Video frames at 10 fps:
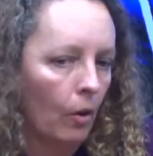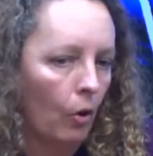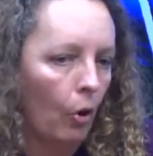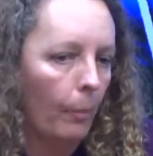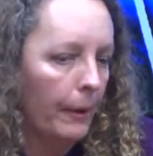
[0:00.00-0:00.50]

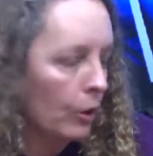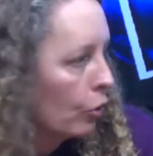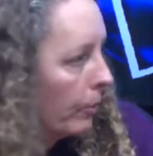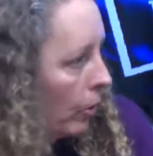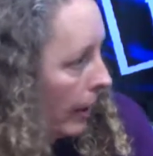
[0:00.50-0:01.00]
opinión
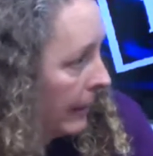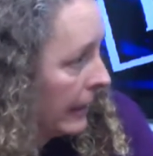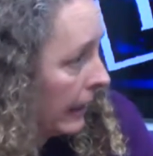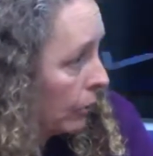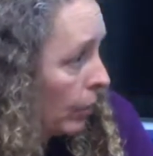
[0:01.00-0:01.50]
sobre lo que pasa
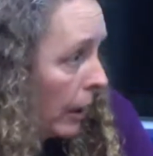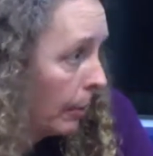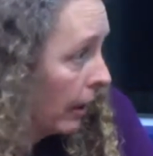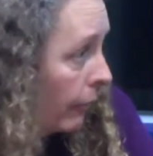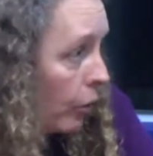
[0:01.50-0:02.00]
en Asturias,
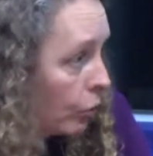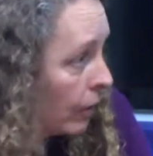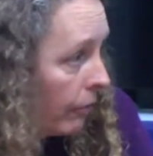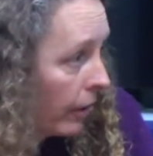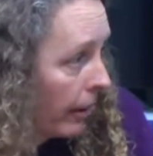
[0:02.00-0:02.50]
porque Foro es
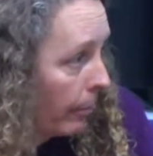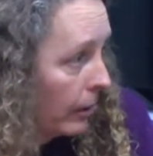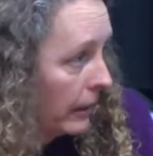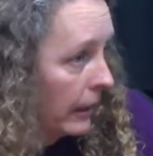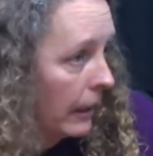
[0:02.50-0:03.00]
una fuerza
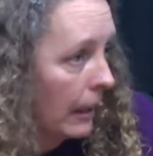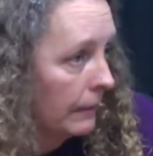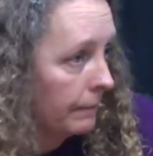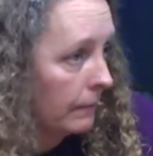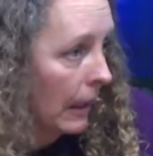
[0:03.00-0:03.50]
política
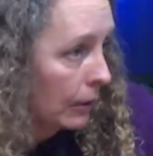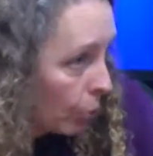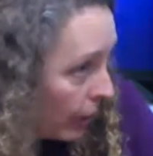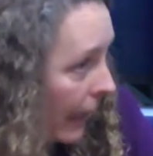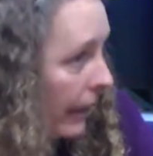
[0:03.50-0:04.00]

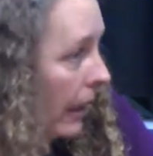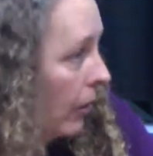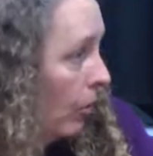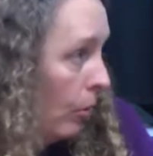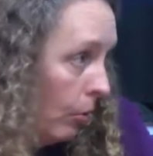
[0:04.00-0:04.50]
asturiana,
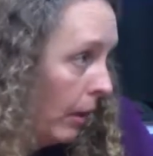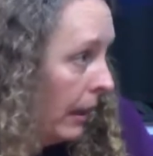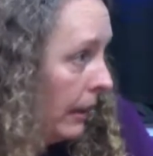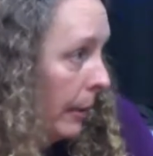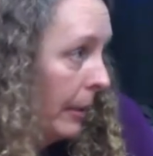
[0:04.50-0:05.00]
con lo
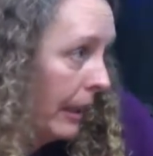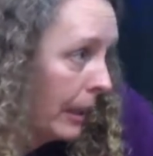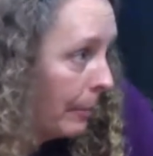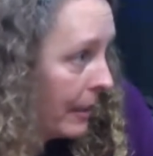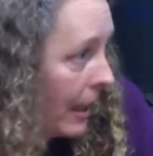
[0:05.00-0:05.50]
cual debería
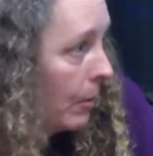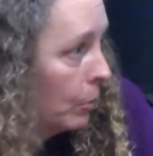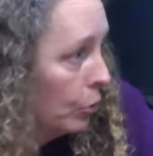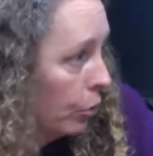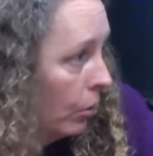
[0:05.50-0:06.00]
de pesar
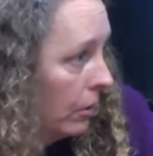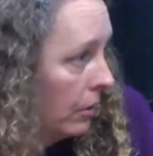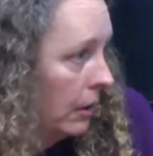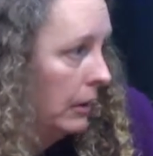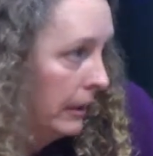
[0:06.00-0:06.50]
mucho,
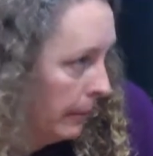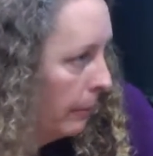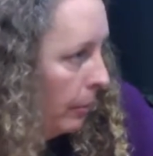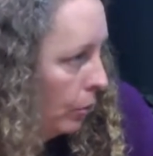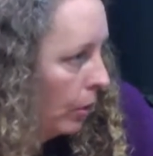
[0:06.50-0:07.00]
desde mi
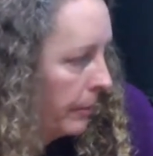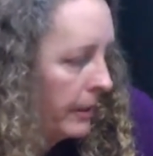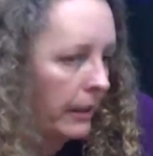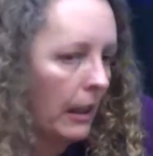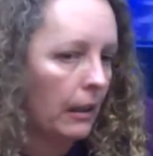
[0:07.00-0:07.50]
punto de
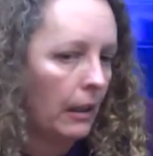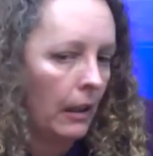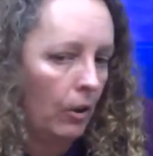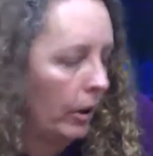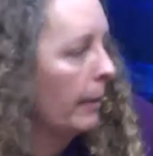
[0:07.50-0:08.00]
vista,
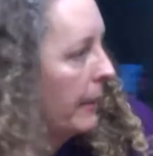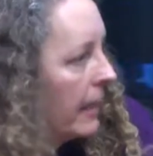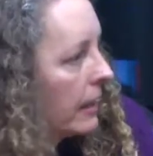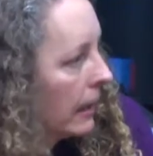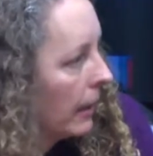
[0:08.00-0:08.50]
lo que
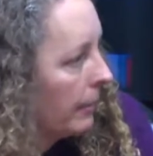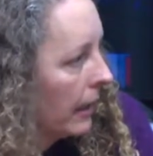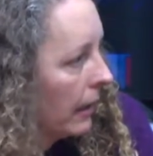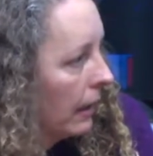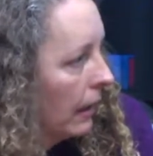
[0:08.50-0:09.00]
piensa
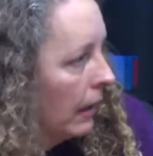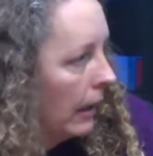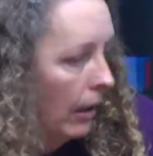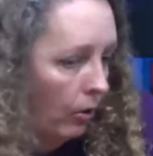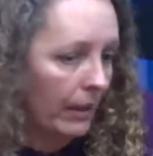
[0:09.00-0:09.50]
también
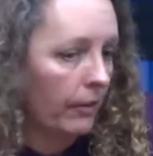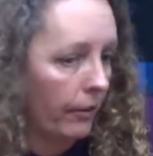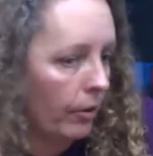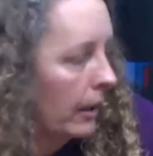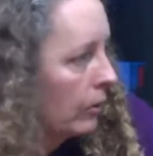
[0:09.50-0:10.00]
la
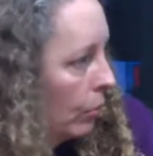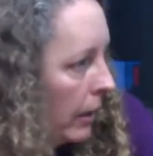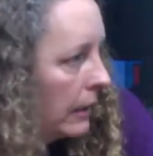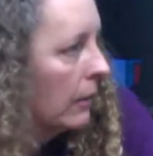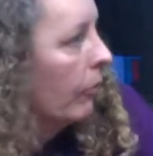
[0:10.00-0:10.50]
organización de
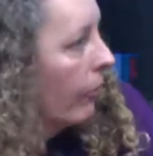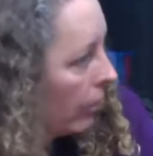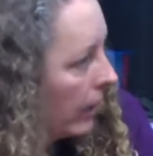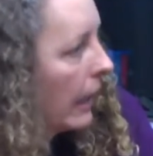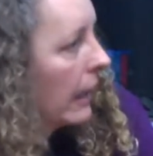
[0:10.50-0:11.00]
Asturias en
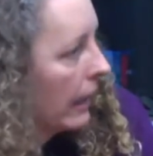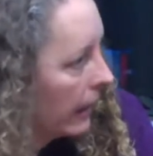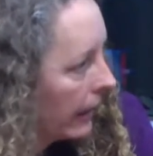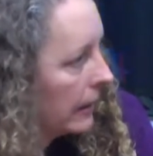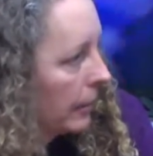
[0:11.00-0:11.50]
función de la
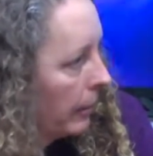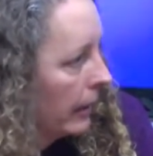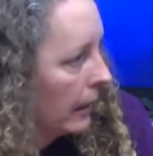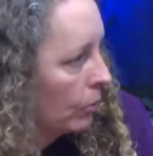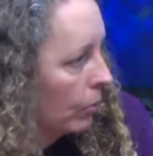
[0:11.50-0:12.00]
realidad que se vive
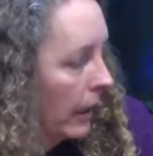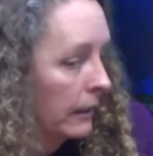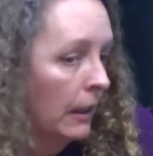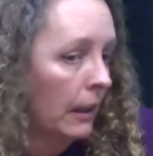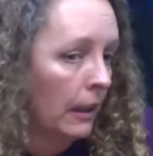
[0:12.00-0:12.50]
en Asturias,
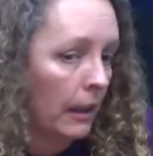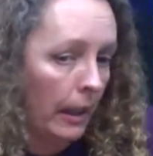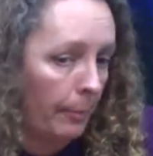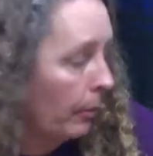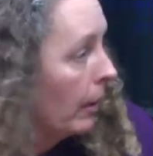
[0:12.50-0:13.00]

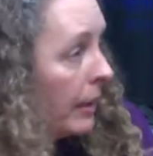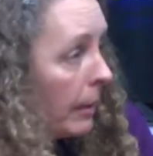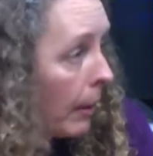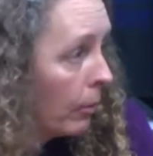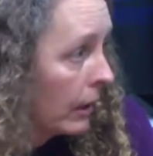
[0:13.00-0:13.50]
que probablemente
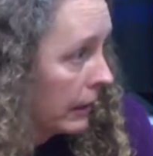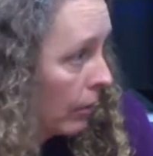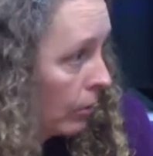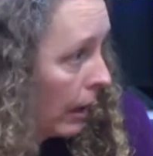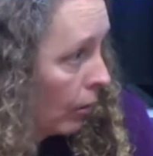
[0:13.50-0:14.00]
Pablo
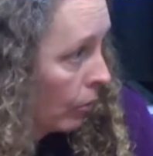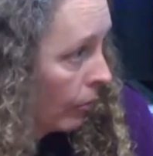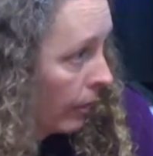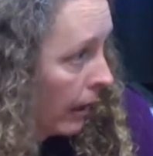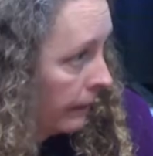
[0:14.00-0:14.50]
Casado no la
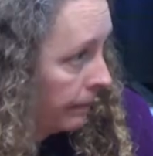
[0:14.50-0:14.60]
conozca.